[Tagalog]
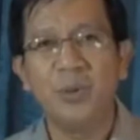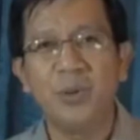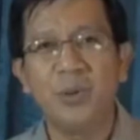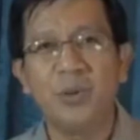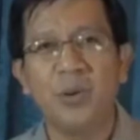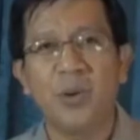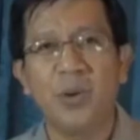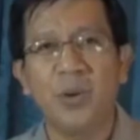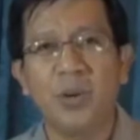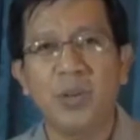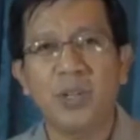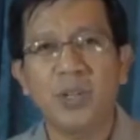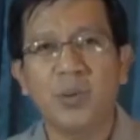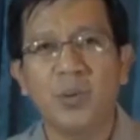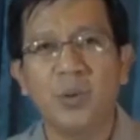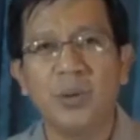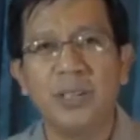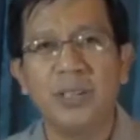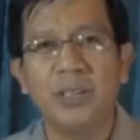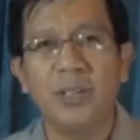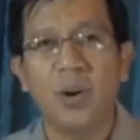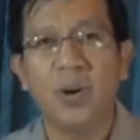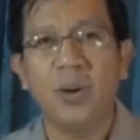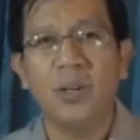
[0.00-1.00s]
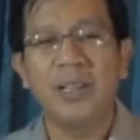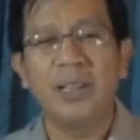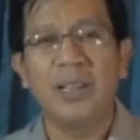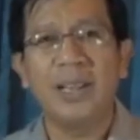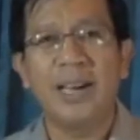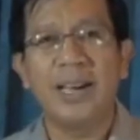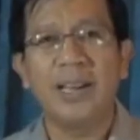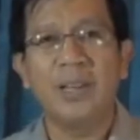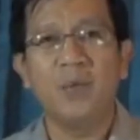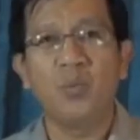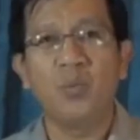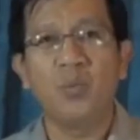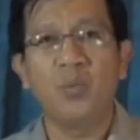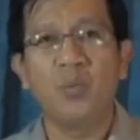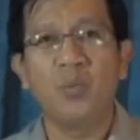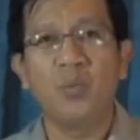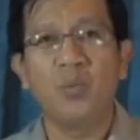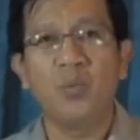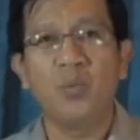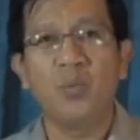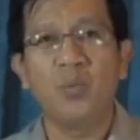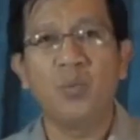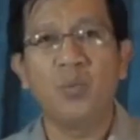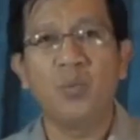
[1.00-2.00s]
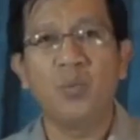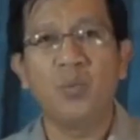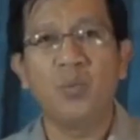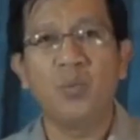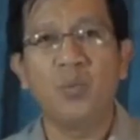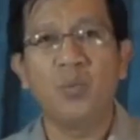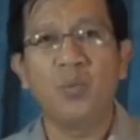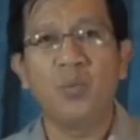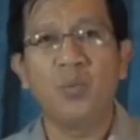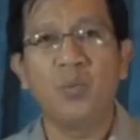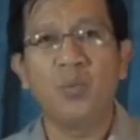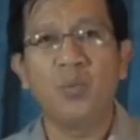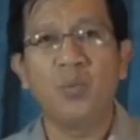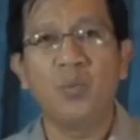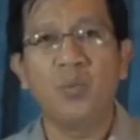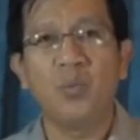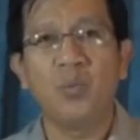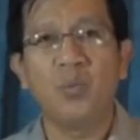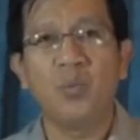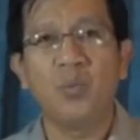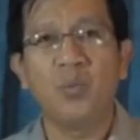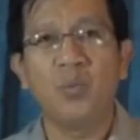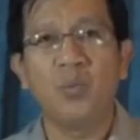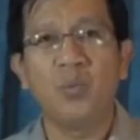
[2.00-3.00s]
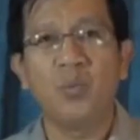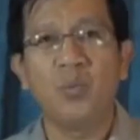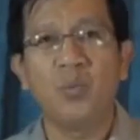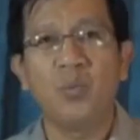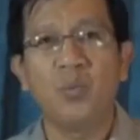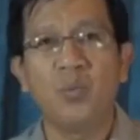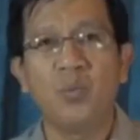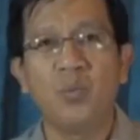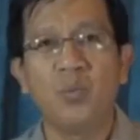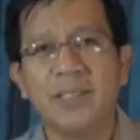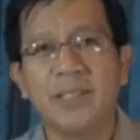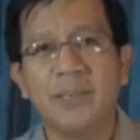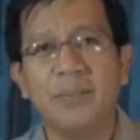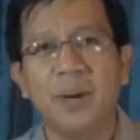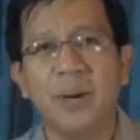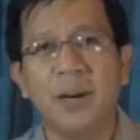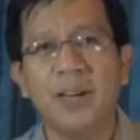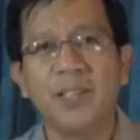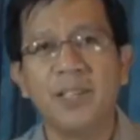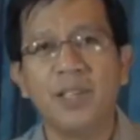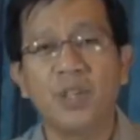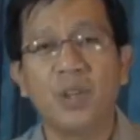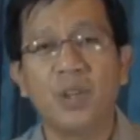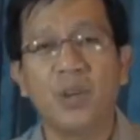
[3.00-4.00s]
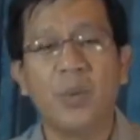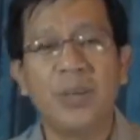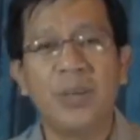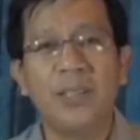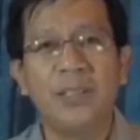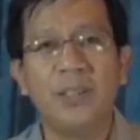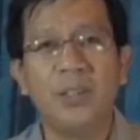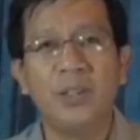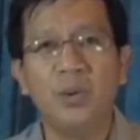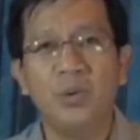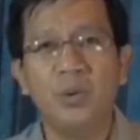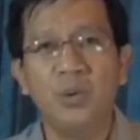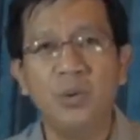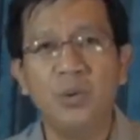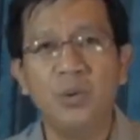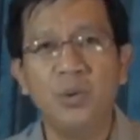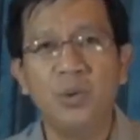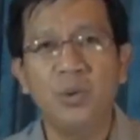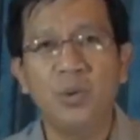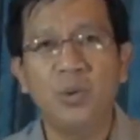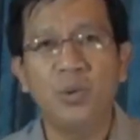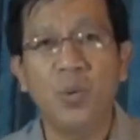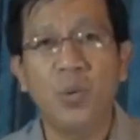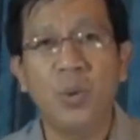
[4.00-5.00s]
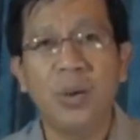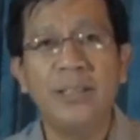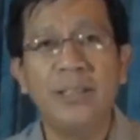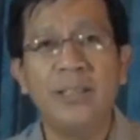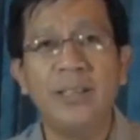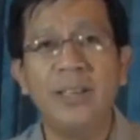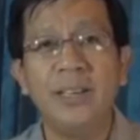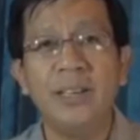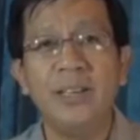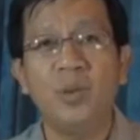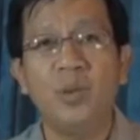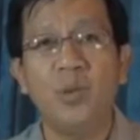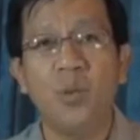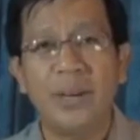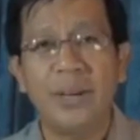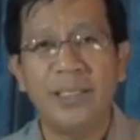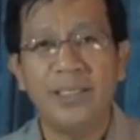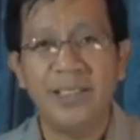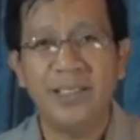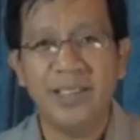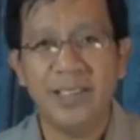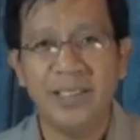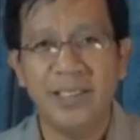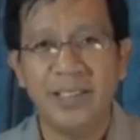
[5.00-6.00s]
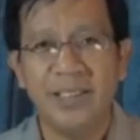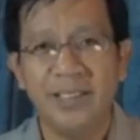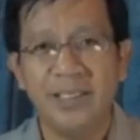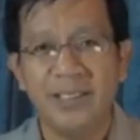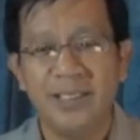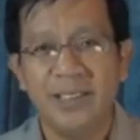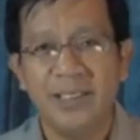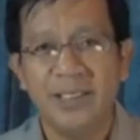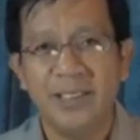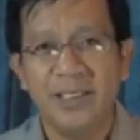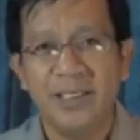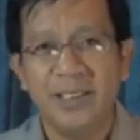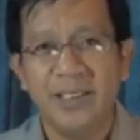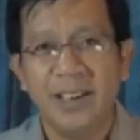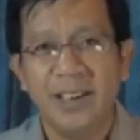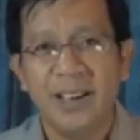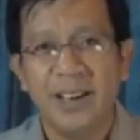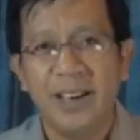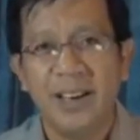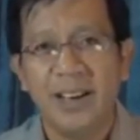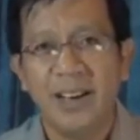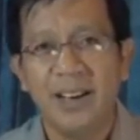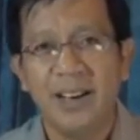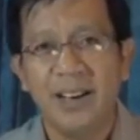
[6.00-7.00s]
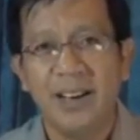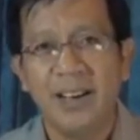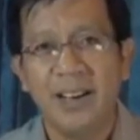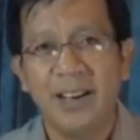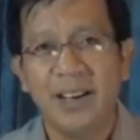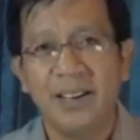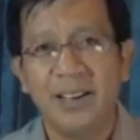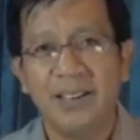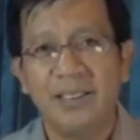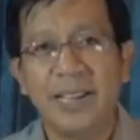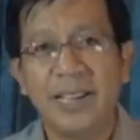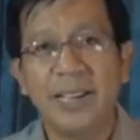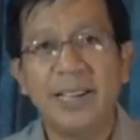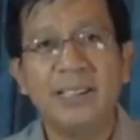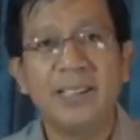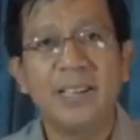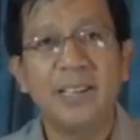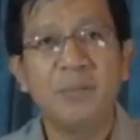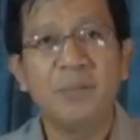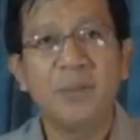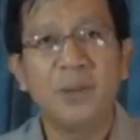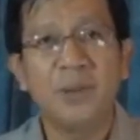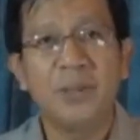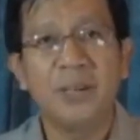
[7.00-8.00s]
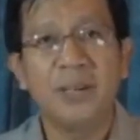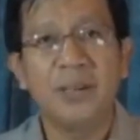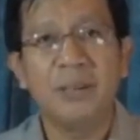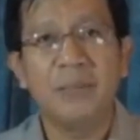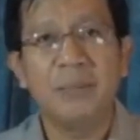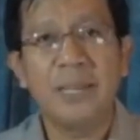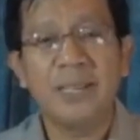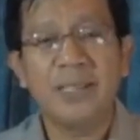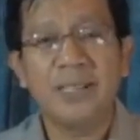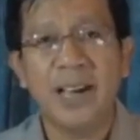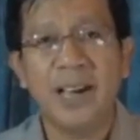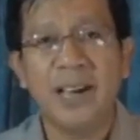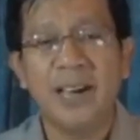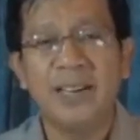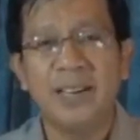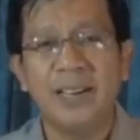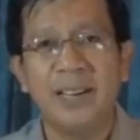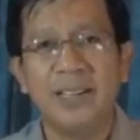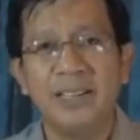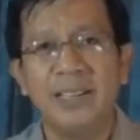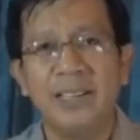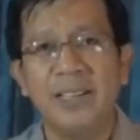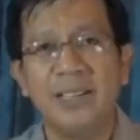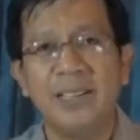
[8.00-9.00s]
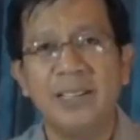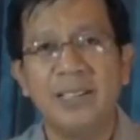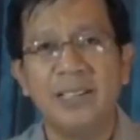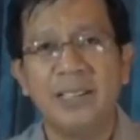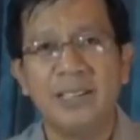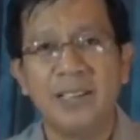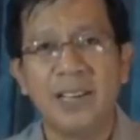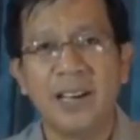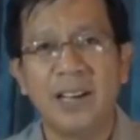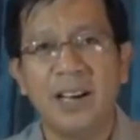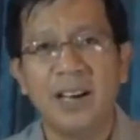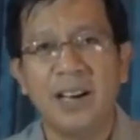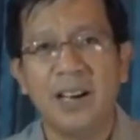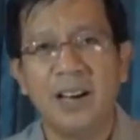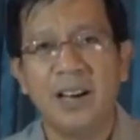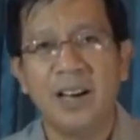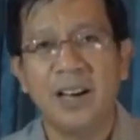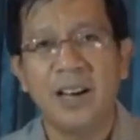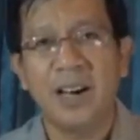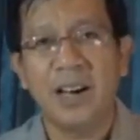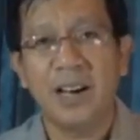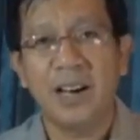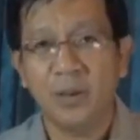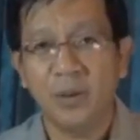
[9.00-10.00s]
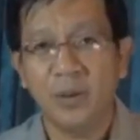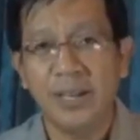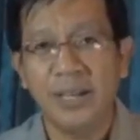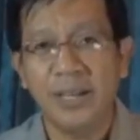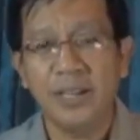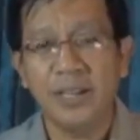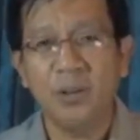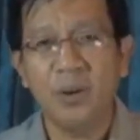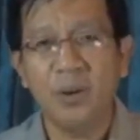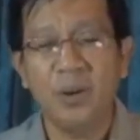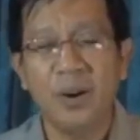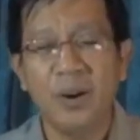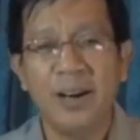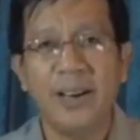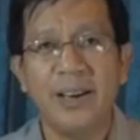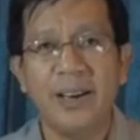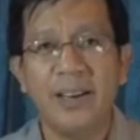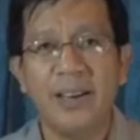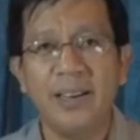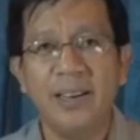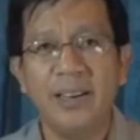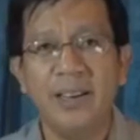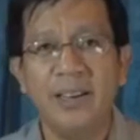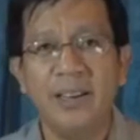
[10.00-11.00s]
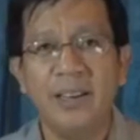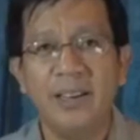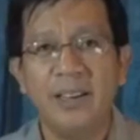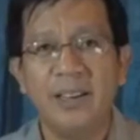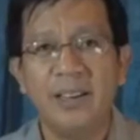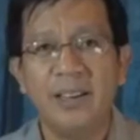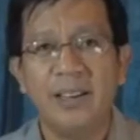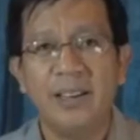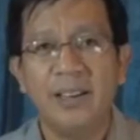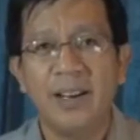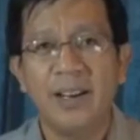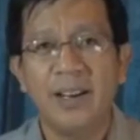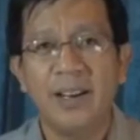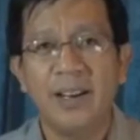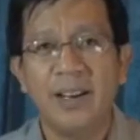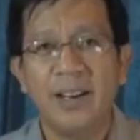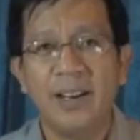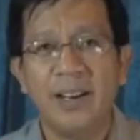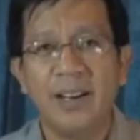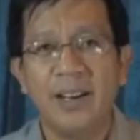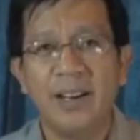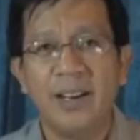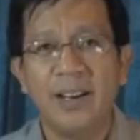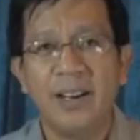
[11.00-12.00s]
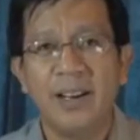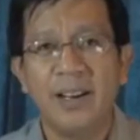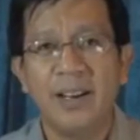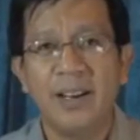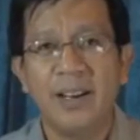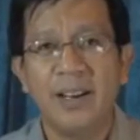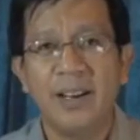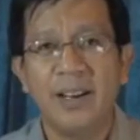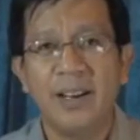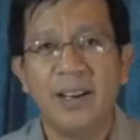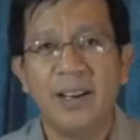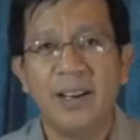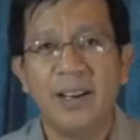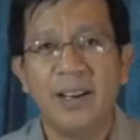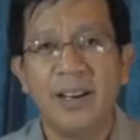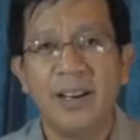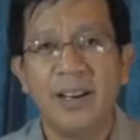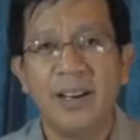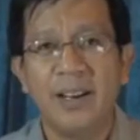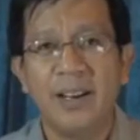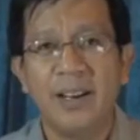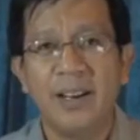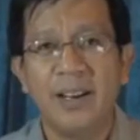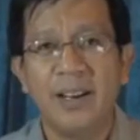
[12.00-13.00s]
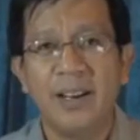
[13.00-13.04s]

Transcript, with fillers: Crossworld Online Worship. Today is March 22, 2020. Ang uh, title po ng mensahe natin sa araw na ito ay At Tumigil